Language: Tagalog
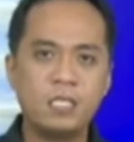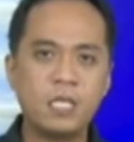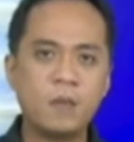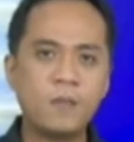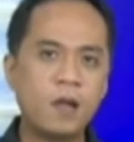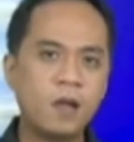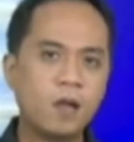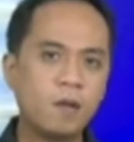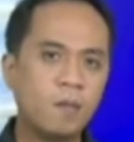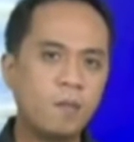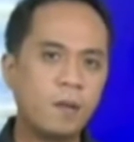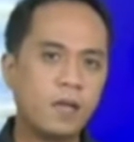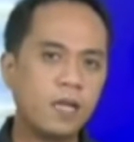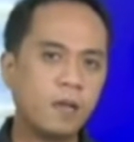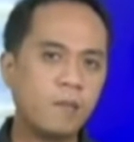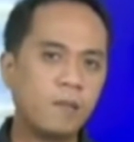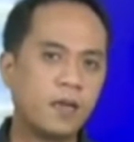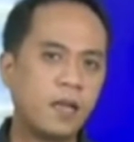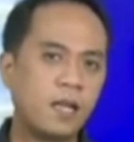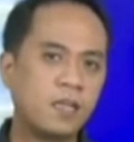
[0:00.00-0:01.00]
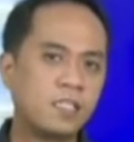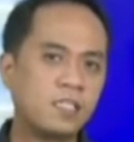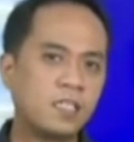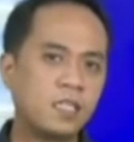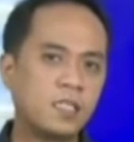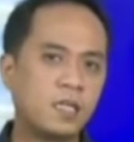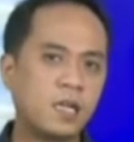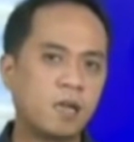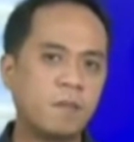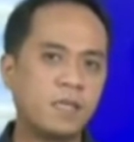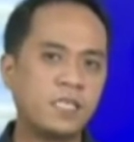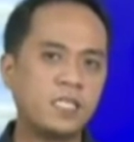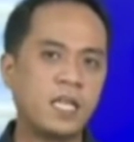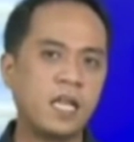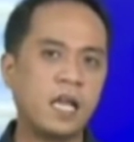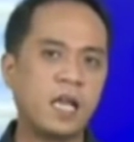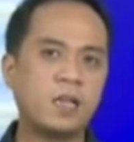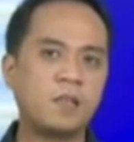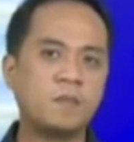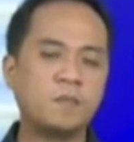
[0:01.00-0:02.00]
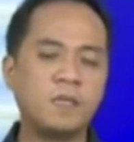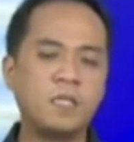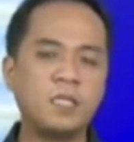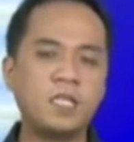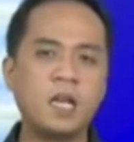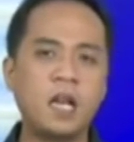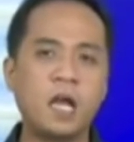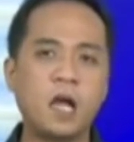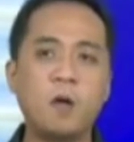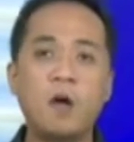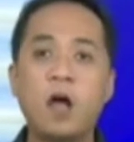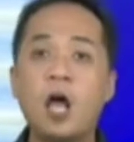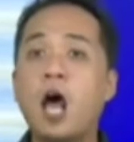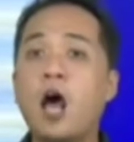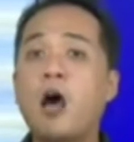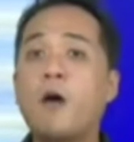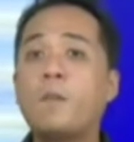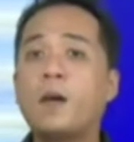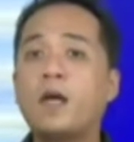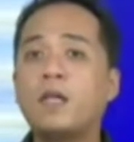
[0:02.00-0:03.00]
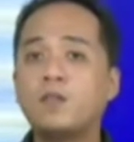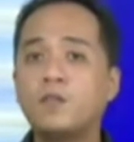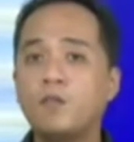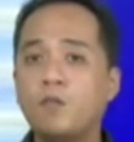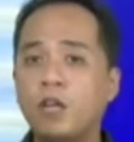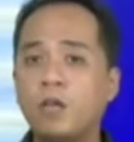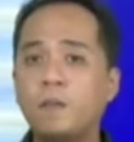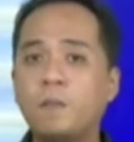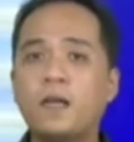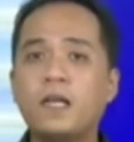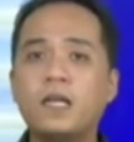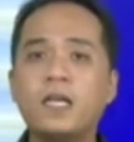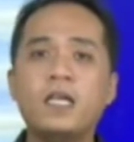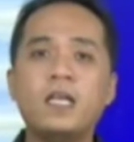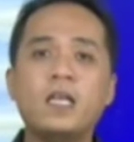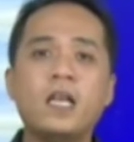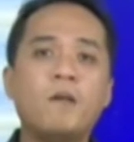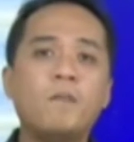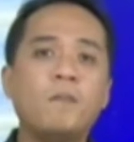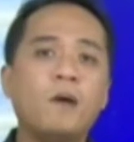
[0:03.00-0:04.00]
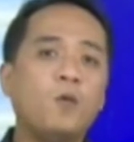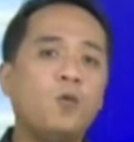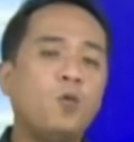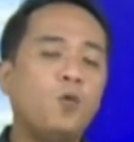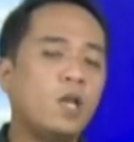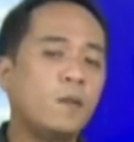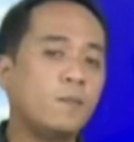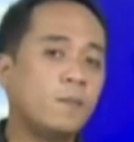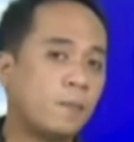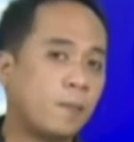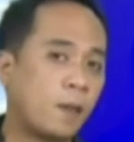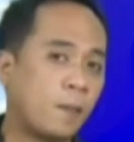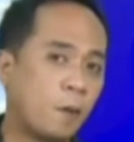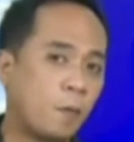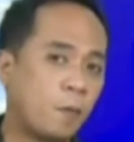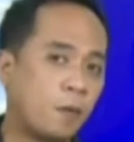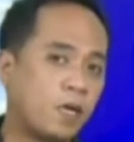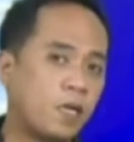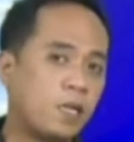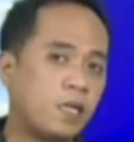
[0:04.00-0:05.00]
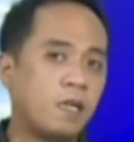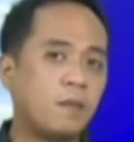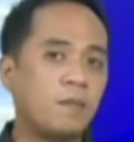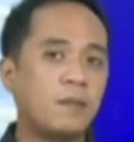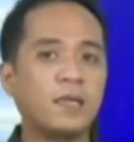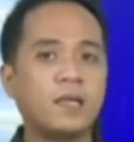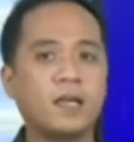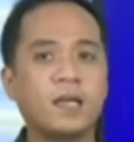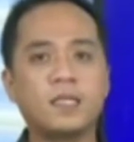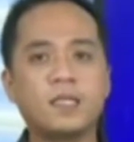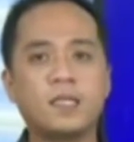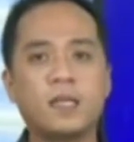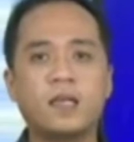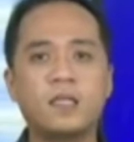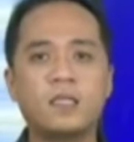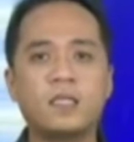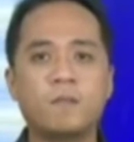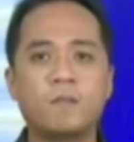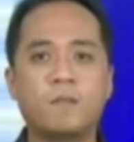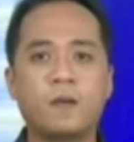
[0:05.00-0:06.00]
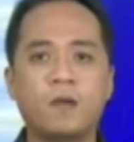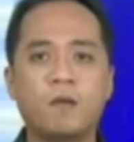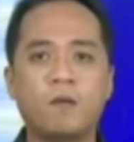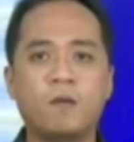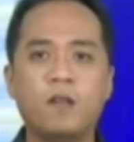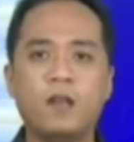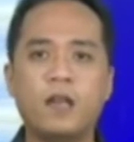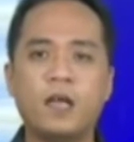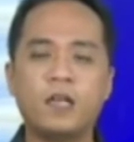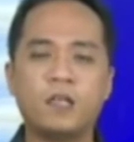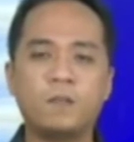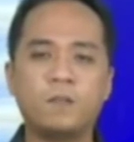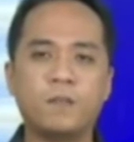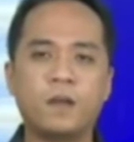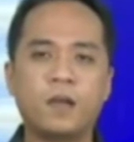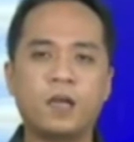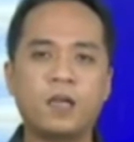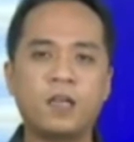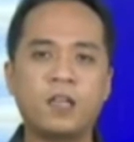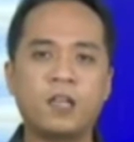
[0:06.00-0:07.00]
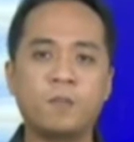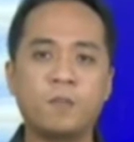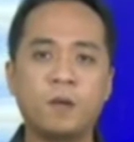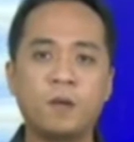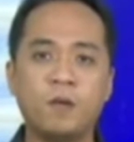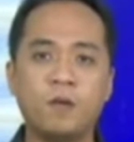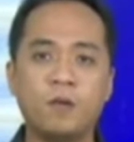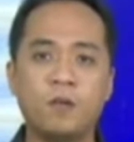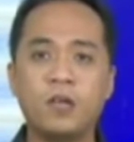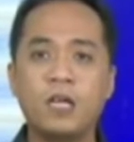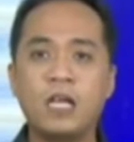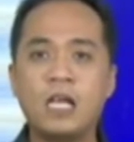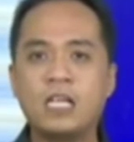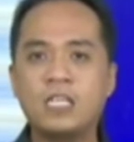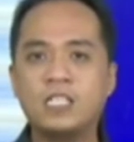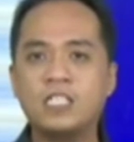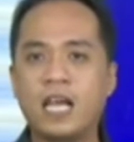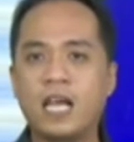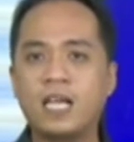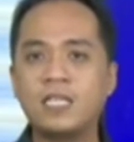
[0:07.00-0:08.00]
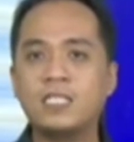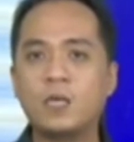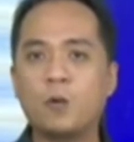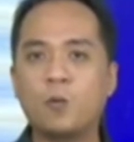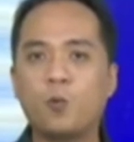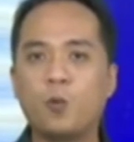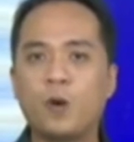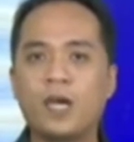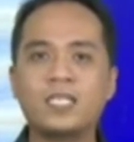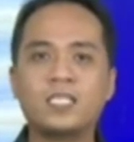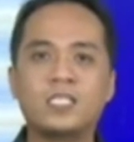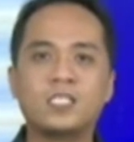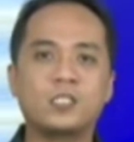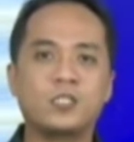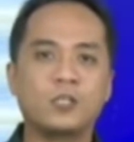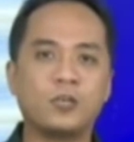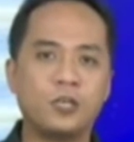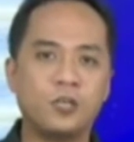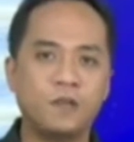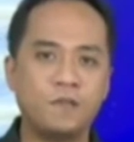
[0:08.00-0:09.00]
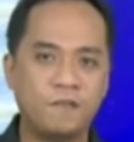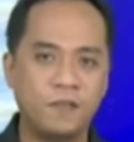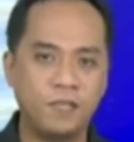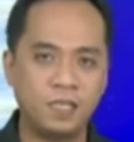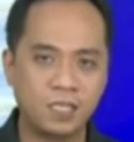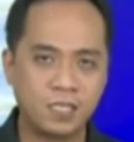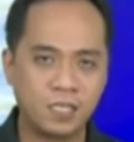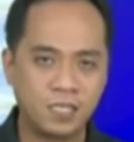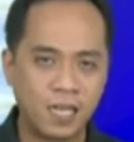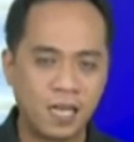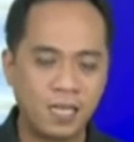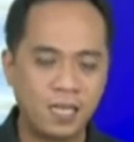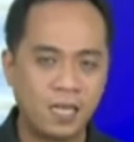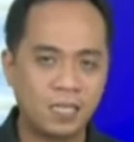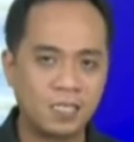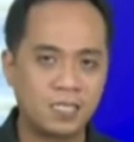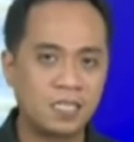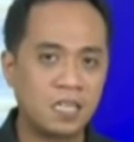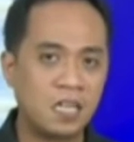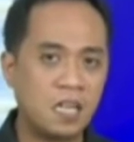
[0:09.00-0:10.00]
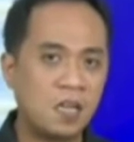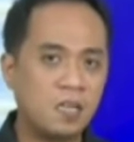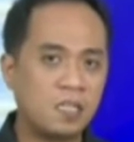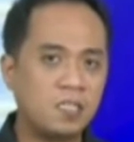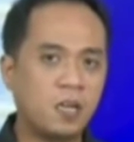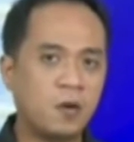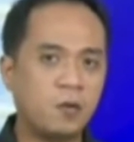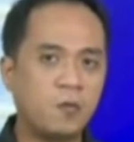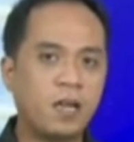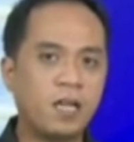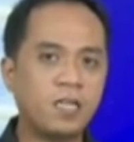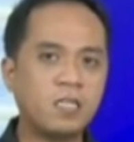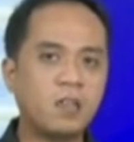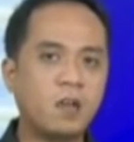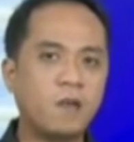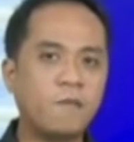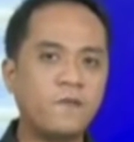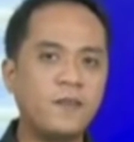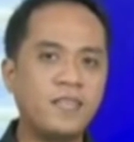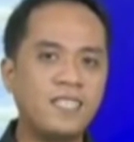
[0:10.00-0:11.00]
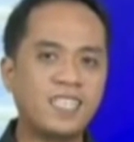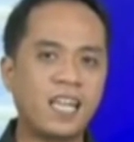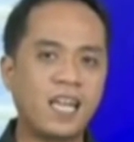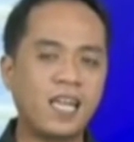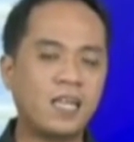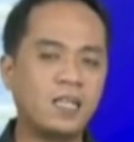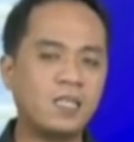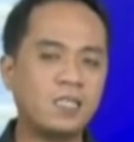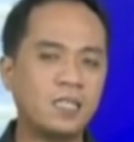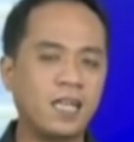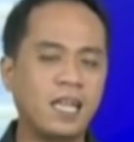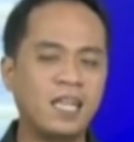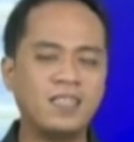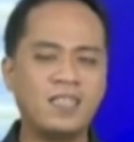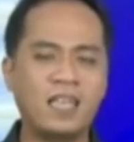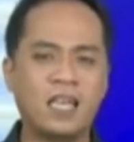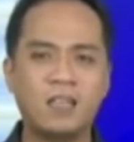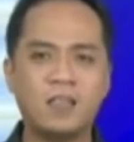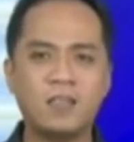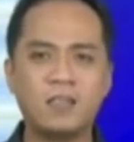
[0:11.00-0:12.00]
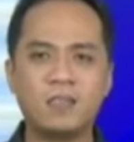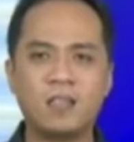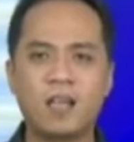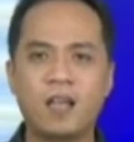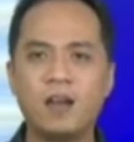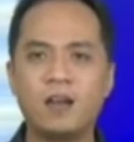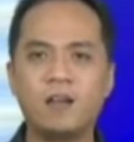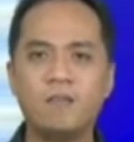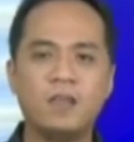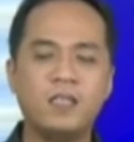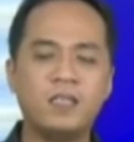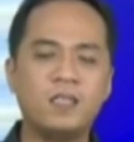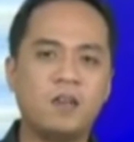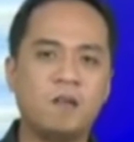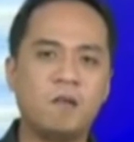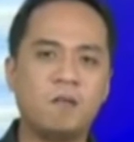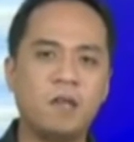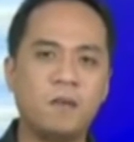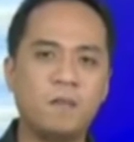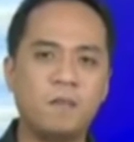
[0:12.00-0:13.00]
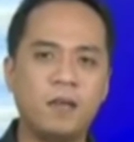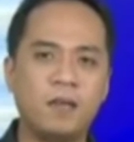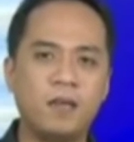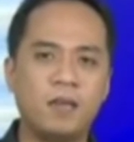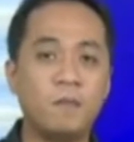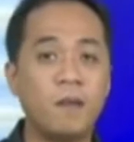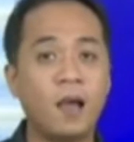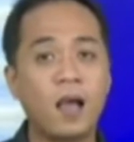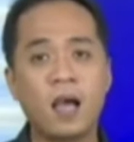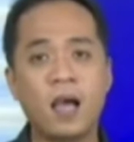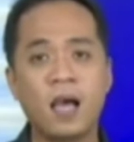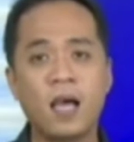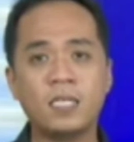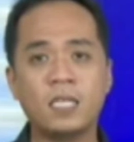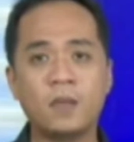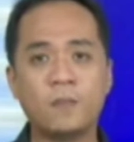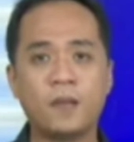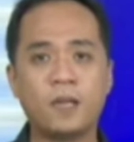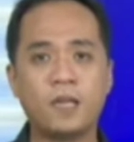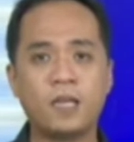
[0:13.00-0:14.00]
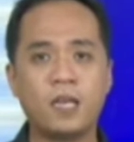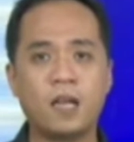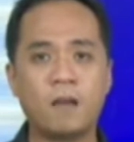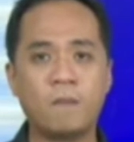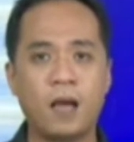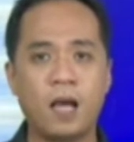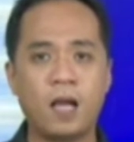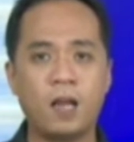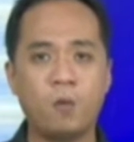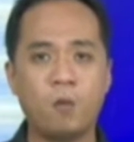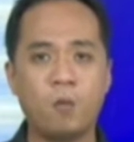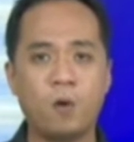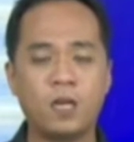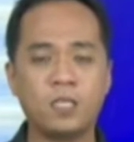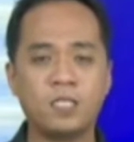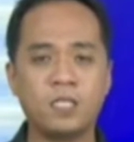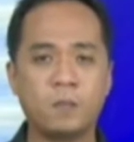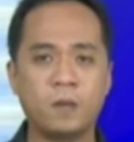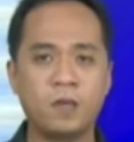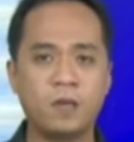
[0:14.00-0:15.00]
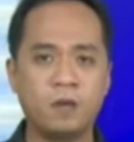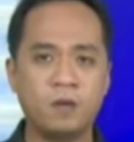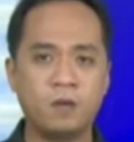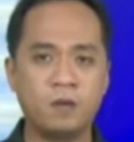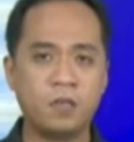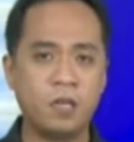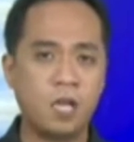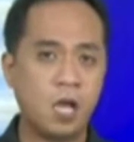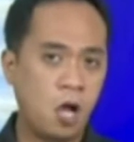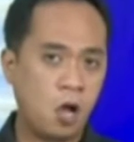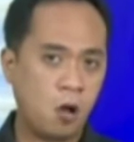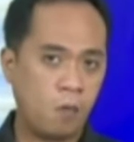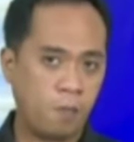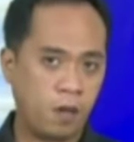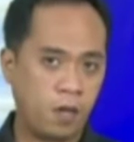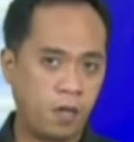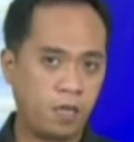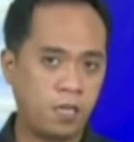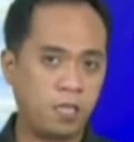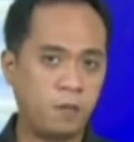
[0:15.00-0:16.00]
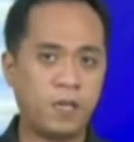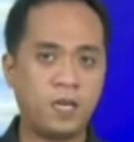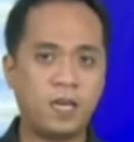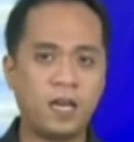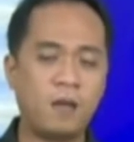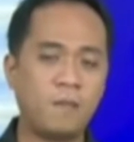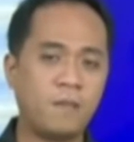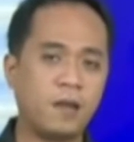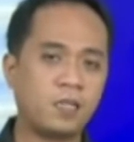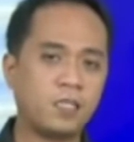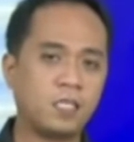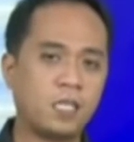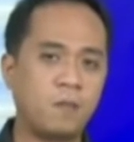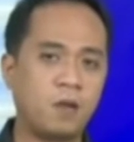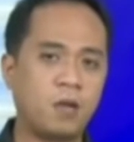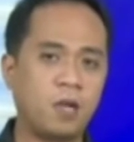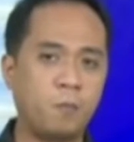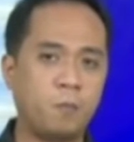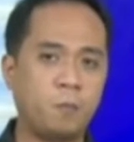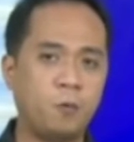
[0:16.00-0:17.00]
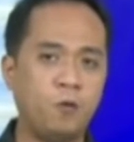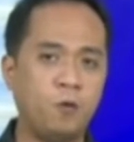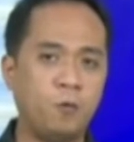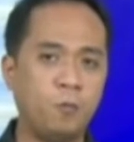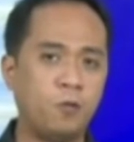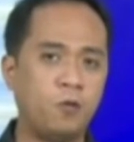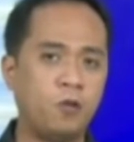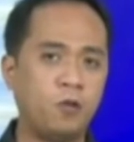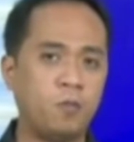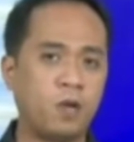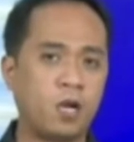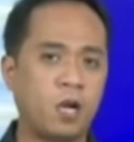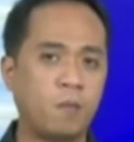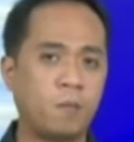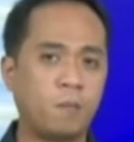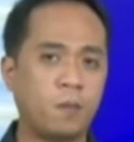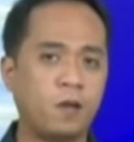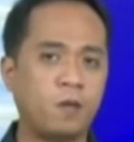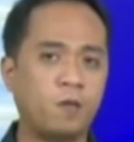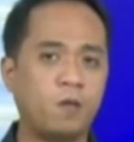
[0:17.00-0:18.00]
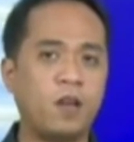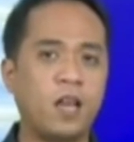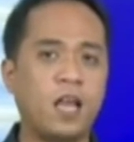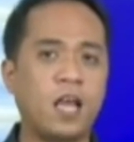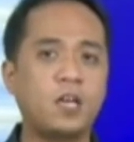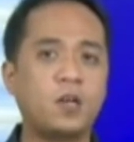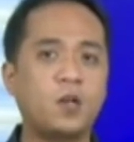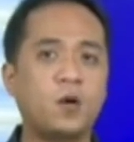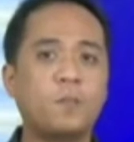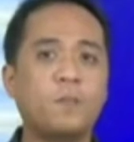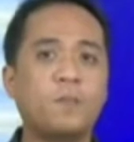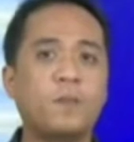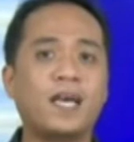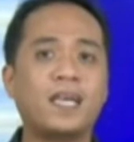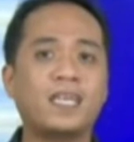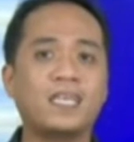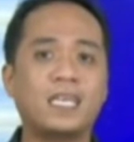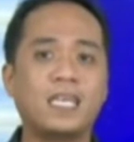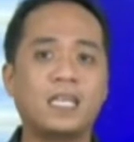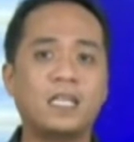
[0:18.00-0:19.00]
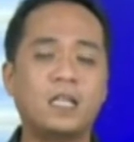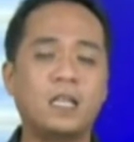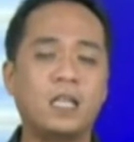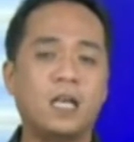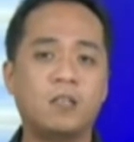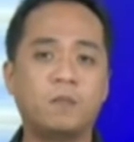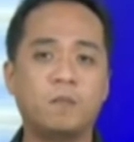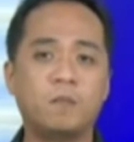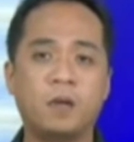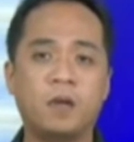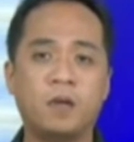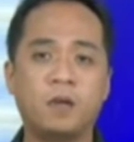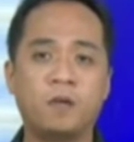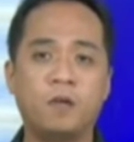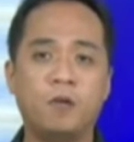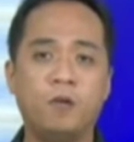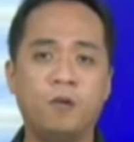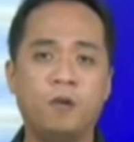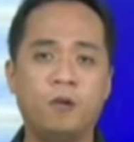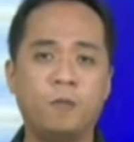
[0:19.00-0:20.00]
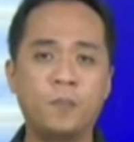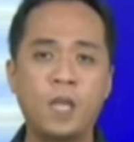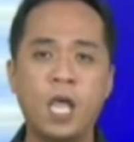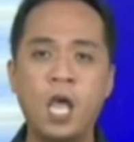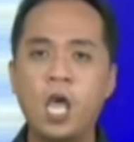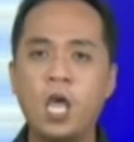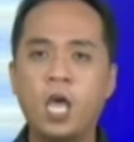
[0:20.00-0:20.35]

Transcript: Sa mga kababayan naman natin dyan sa Kabisayan at Mindanao, patuloy pa rin ang maulat na papawirin na may kalat-kalat na pag-ulan at pag-inagpagulog dyan sa Western Visayas. The rest of Visayas and the entire Mindanao naman ay makakaasa pa rin ng maaliwala sa panahon, maliban na lamang sa mga pulupulong mga pag-ulan o pagkidlat pagkulog.